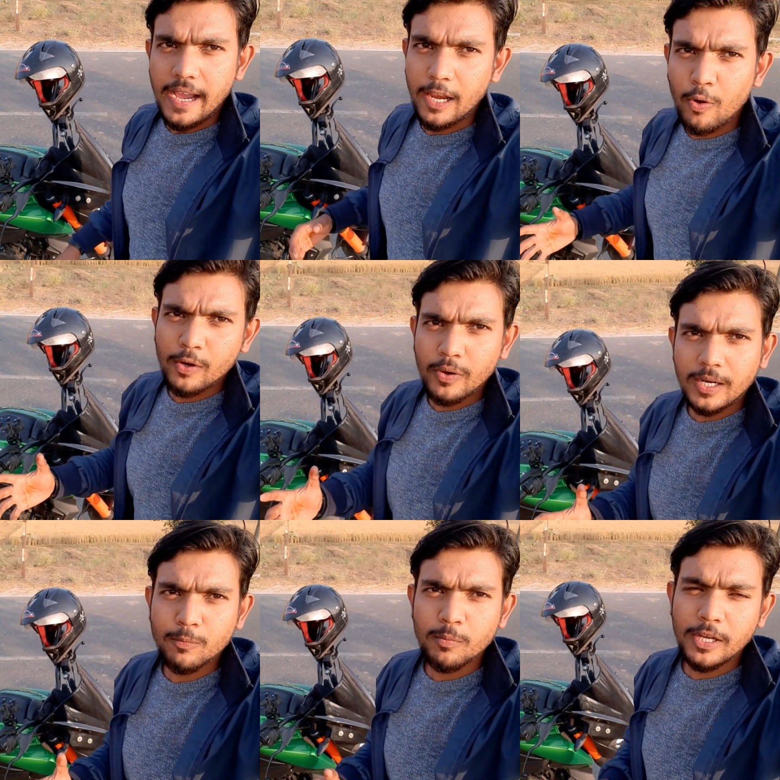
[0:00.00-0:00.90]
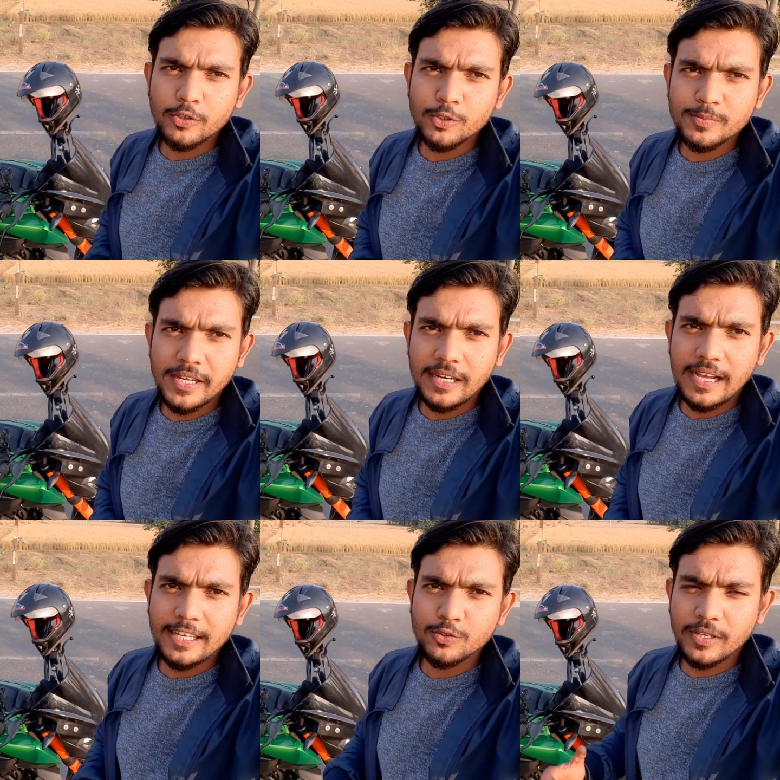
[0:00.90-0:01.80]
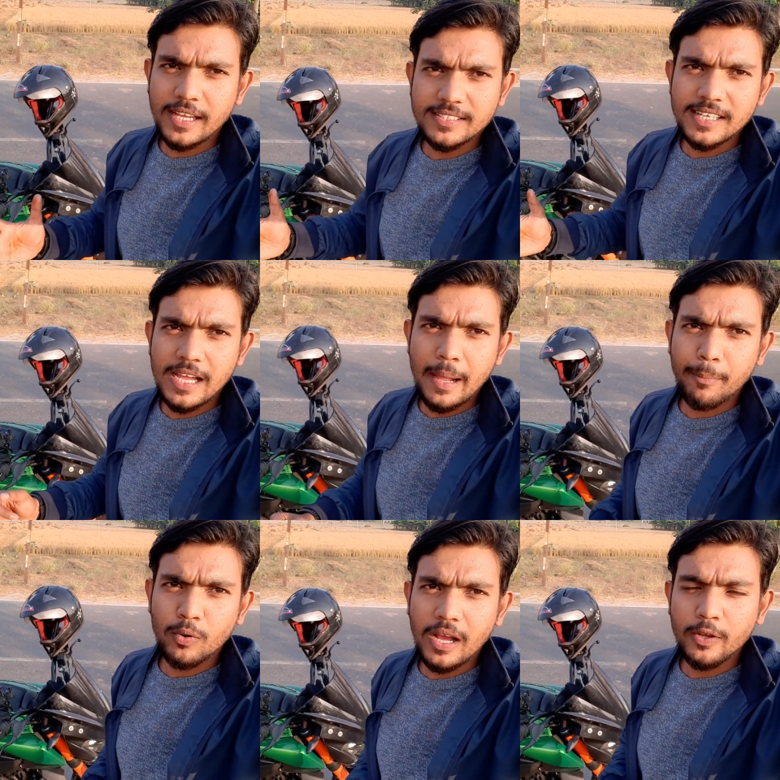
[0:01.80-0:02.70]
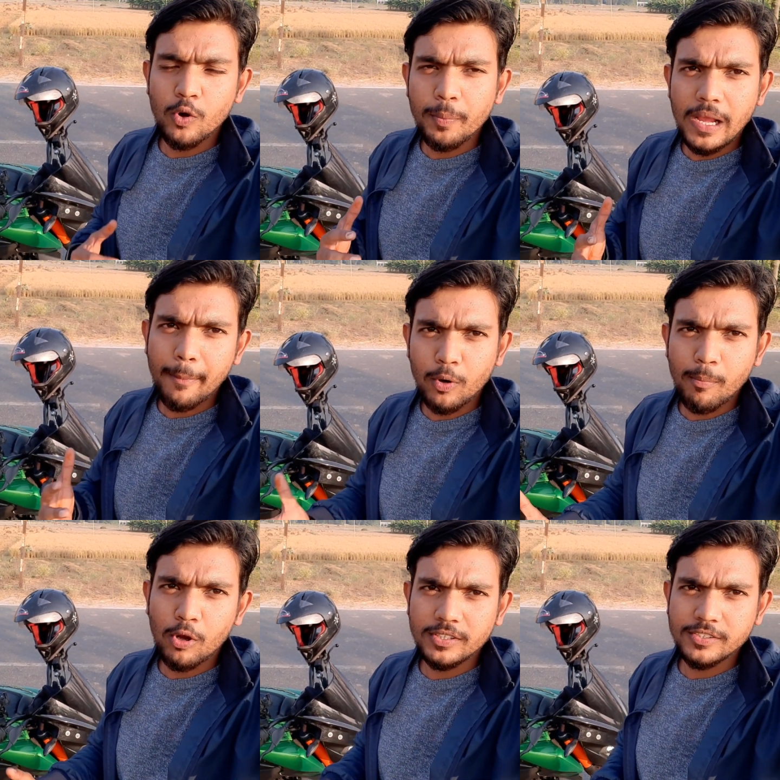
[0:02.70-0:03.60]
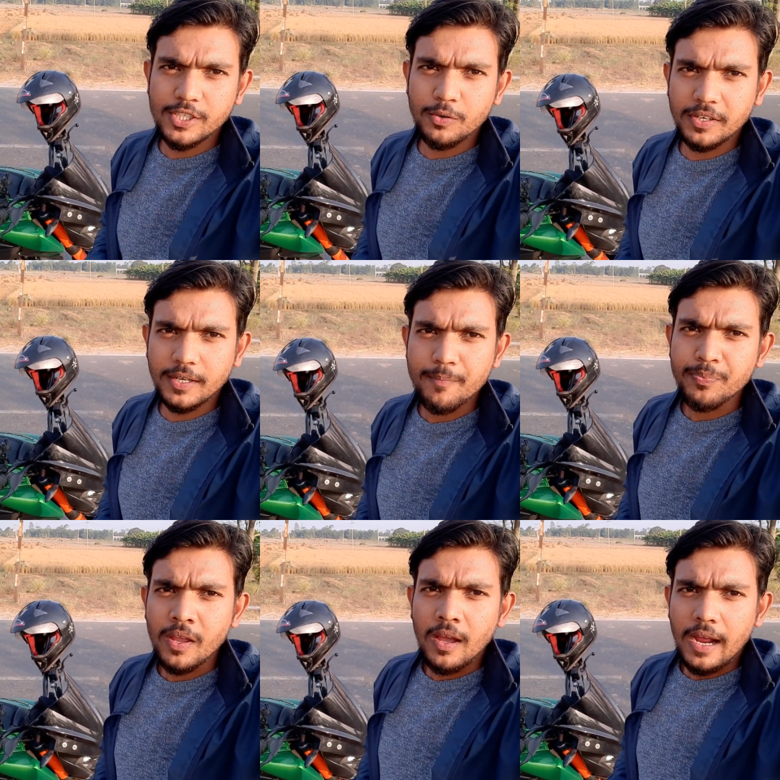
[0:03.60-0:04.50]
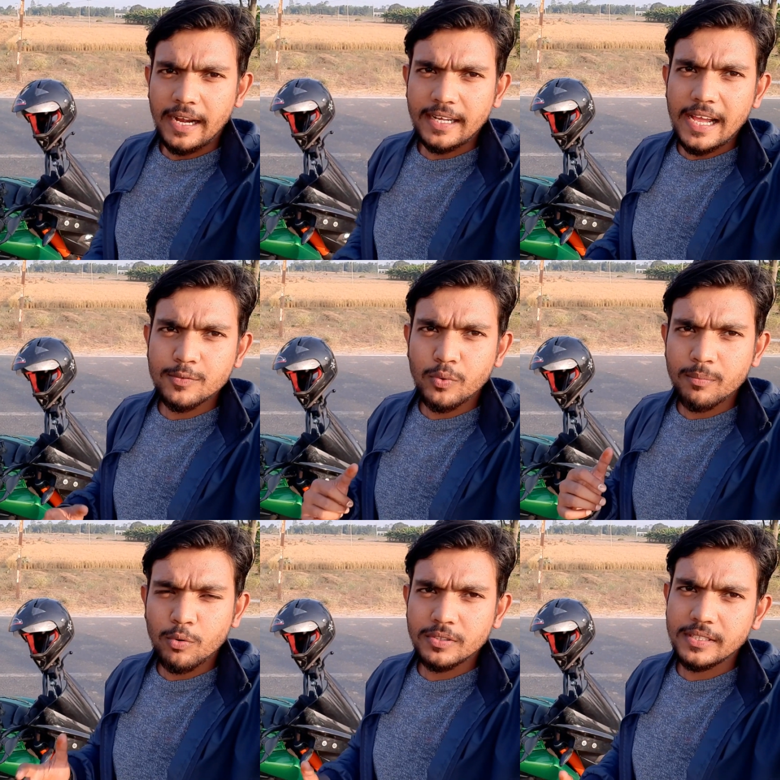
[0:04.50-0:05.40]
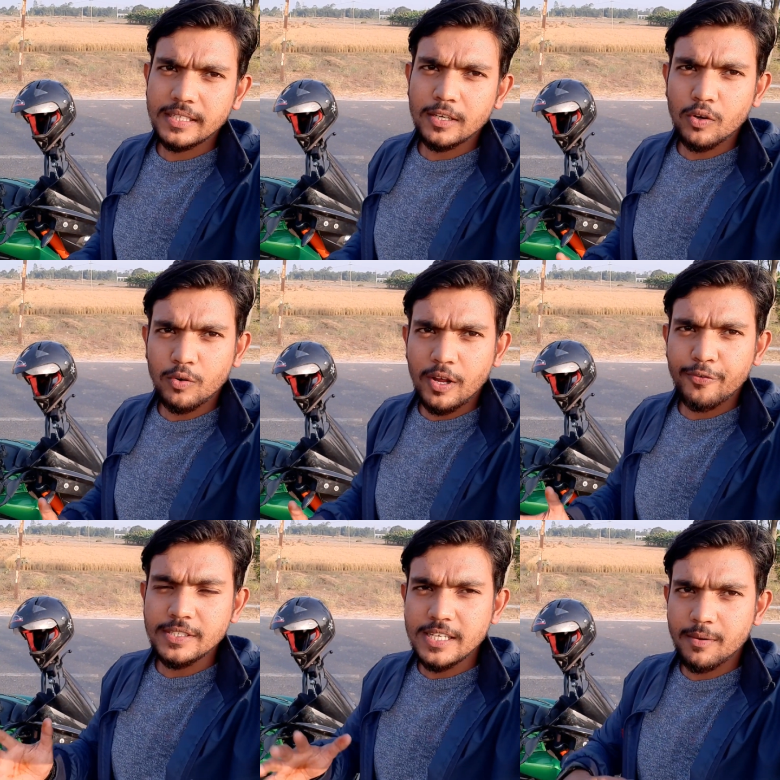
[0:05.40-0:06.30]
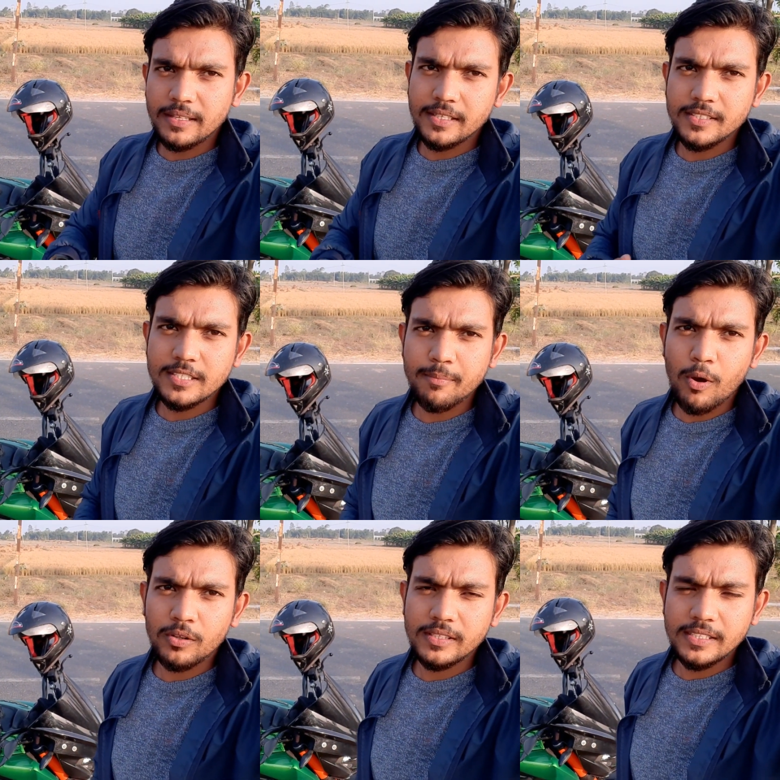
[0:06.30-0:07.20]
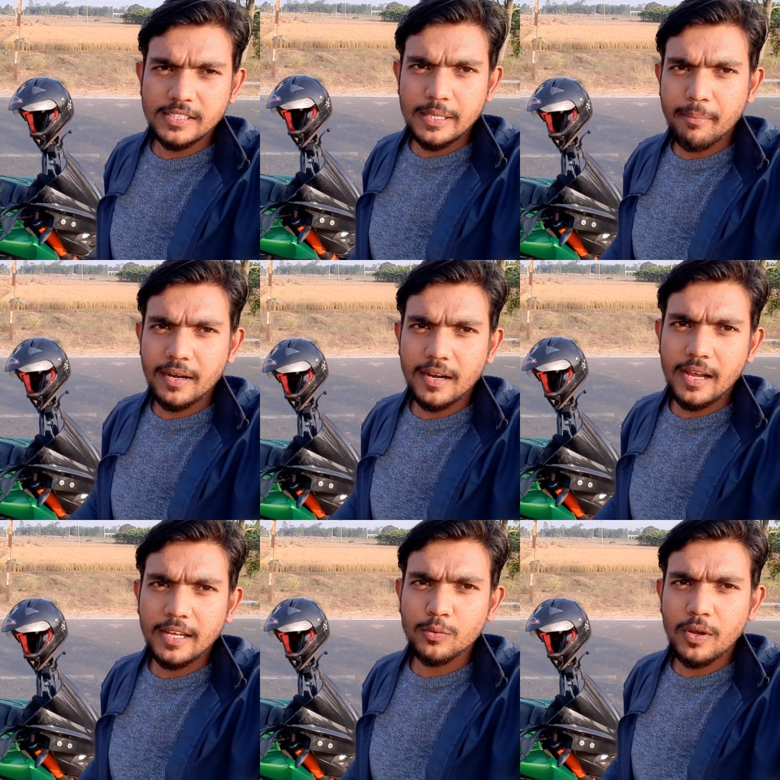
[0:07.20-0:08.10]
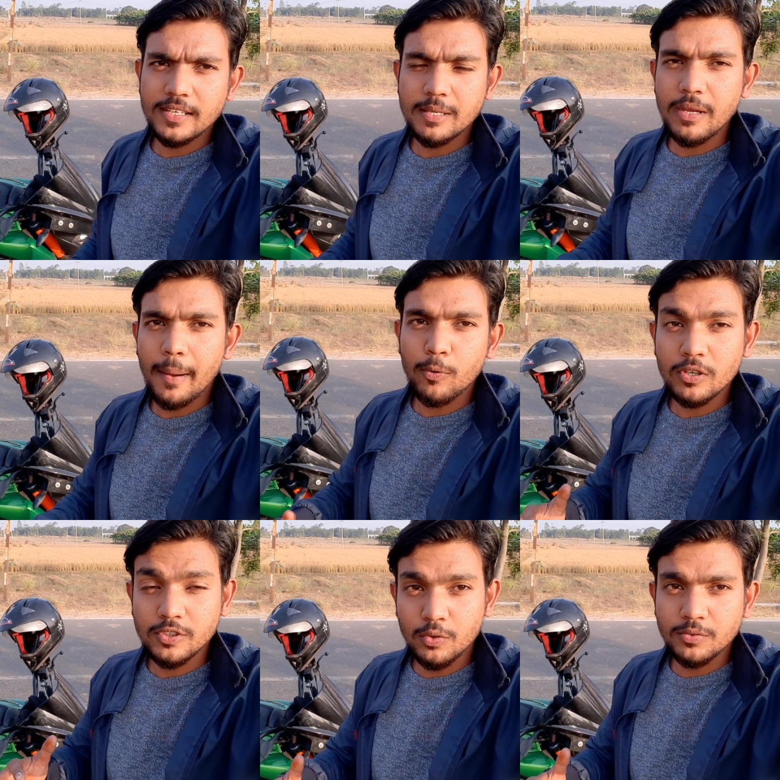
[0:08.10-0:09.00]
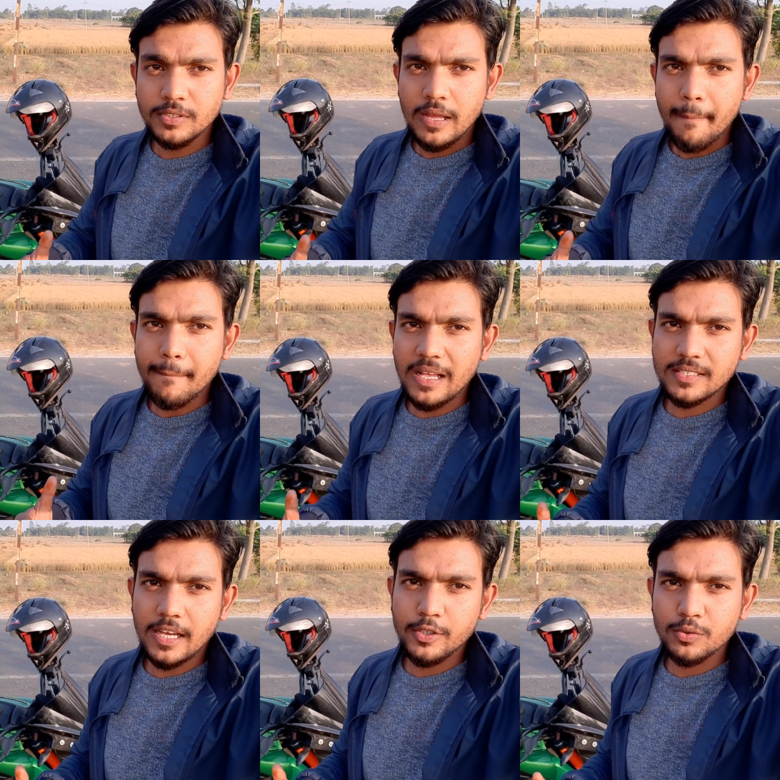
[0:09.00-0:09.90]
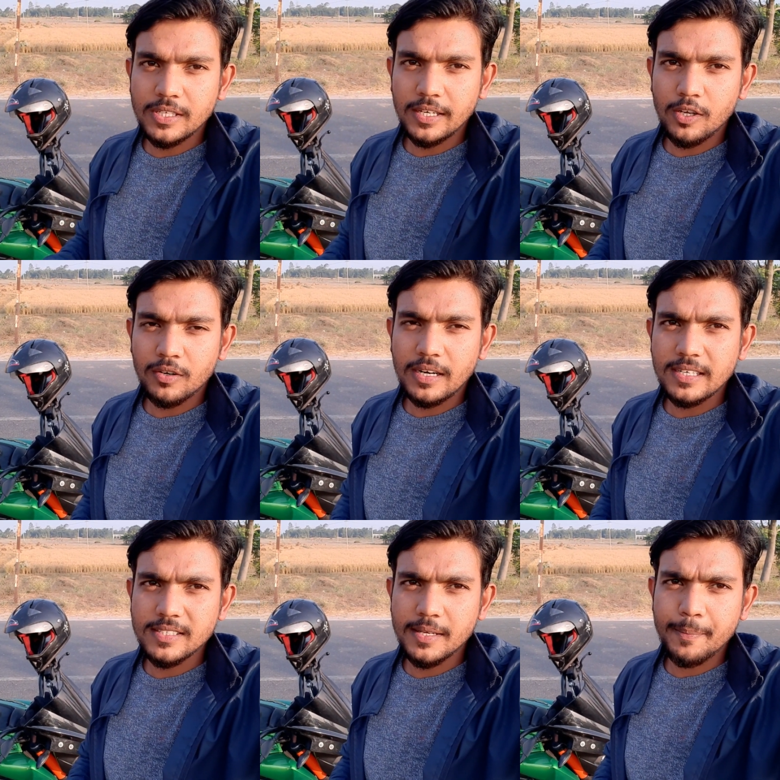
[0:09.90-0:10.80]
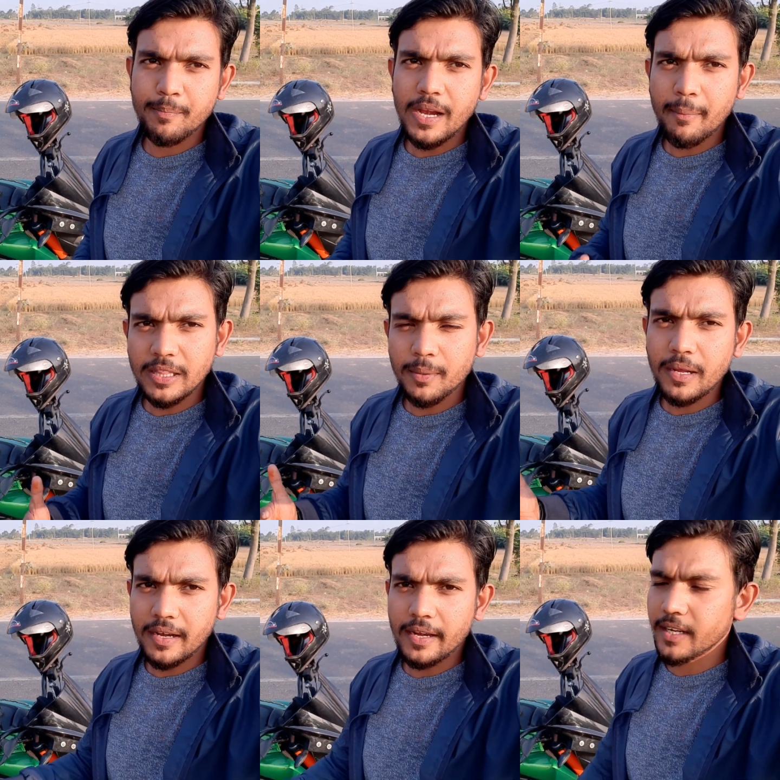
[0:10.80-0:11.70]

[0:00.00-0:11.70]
हेलो एंड वेलकम टू माय यूट्यूब चैनल गाइस तो कैसे हैं आप लोग आई होप कि आप लोग बहुत अच्छे होंगे एंड गाइस वन मोर थिंग कि कोरोना फिर से एक बार तेज़ी से बहुत तेज़ी से बढ़ रहा है तो ऐसे में आप लोग ज़रूर मास्क का यूज़ करें और घर से बिना मतलब का ना